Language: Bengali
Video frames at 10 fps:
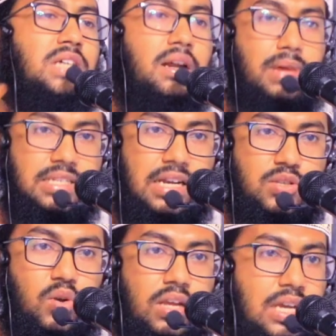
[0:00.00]
সার মাজারে
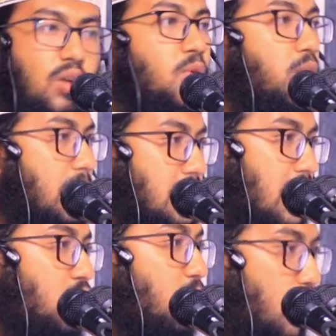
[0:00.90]
চলে যায় অমুক
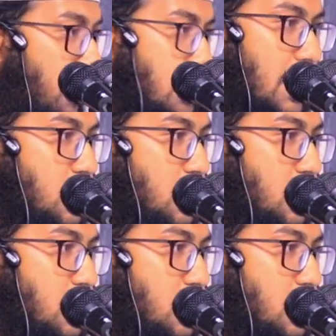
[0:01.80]
মাজারে তমুক মাজারে